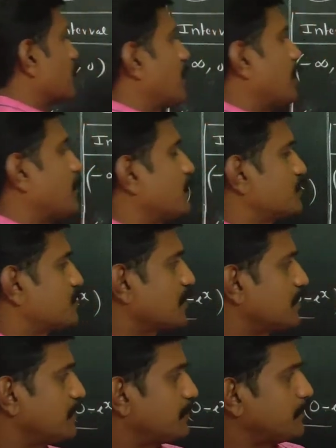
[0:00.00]
த்ரீன்ற
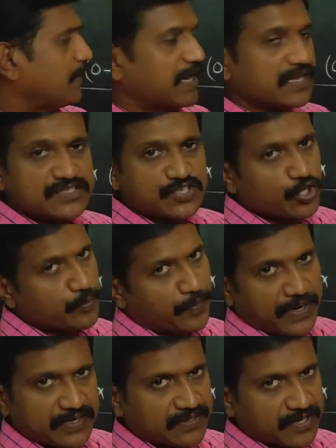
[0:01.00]
வேல்யூ கூட நீங்கள் எடுத்துகிட்டு
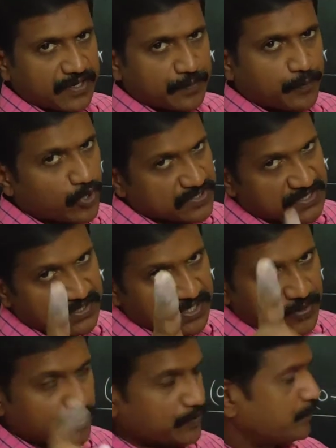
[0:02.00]
வந்து இதில்
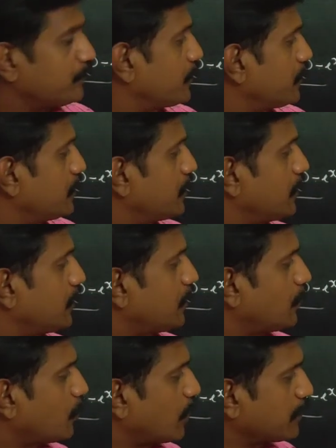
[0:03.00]
சப்ஸ்டியூட் பண்ணி பாருங்கள்
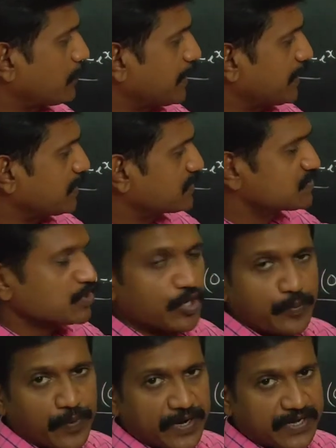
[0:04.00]
மேலே
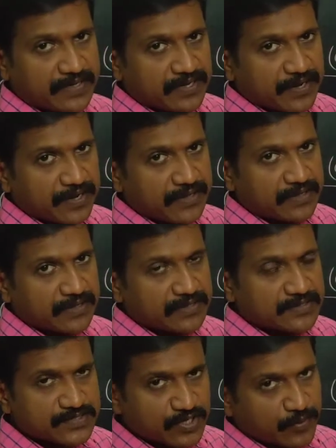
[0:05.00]
சப்ஸ்டியூட் பண்ணிங்கன்னா
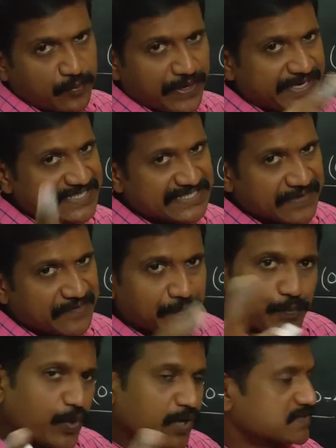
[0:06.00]
ஜீரோ பாயிண்ட் த்ரீ
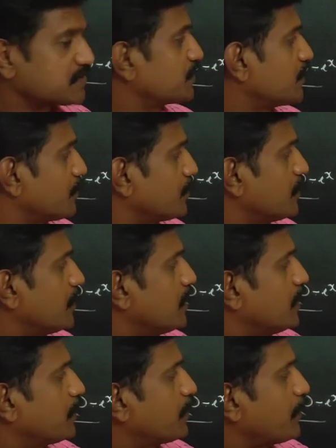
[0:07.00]

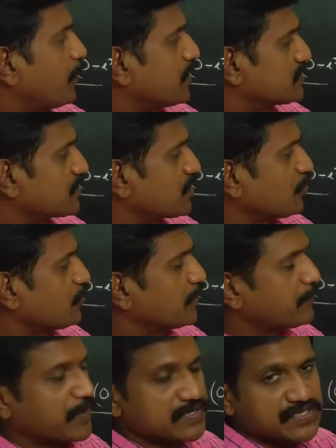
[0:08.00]
கீழே ஒன்
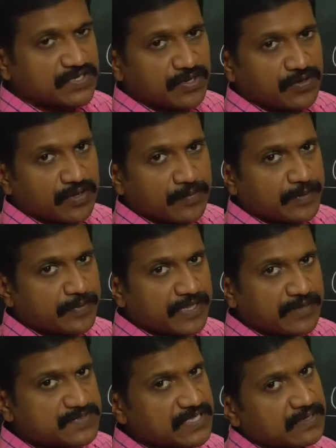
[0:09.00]
மைனஸ் ஜீரோ பாயிண்ட் த்ரீ
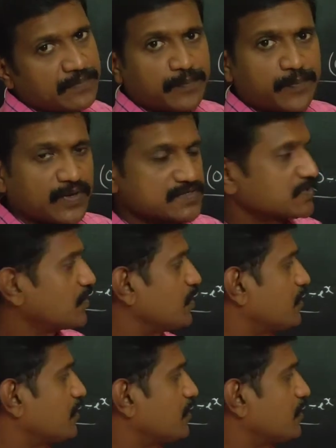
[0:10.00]
ஜீரோ பாயிண்ட் செவன்